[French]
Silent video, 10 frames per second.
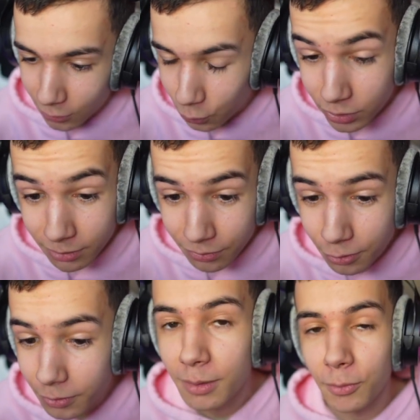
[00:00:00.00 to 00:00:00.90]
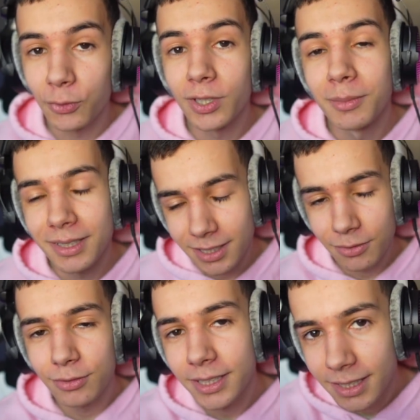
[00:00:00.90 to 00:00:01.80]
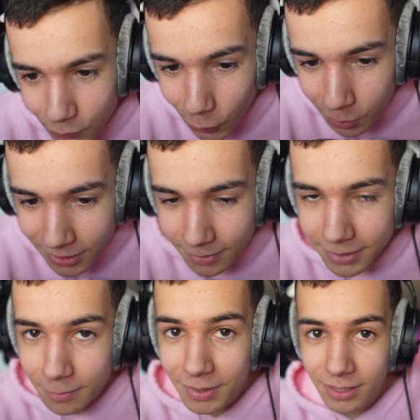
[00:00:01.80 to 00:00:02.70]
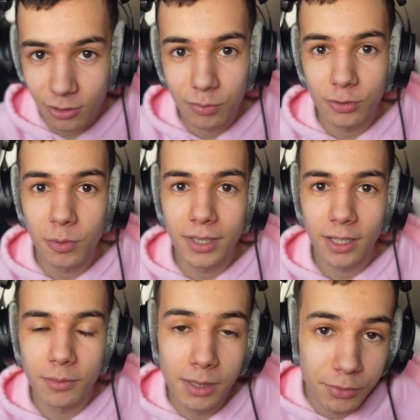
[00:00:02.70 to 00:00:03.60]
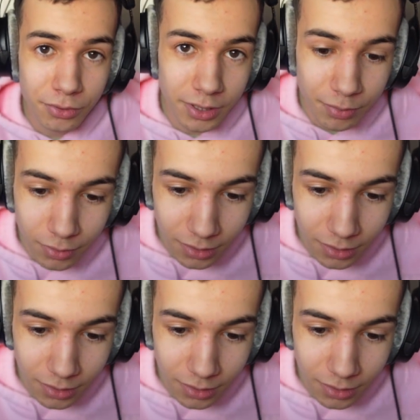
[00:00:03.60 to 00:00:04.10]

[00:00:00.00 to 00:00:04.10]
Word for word: Du coup, ça me fume. Mais en tout cas, merci à vous, les gars. Objectif 7500 pouces bleus, les gars, comme d'habitude. Et puis voilà.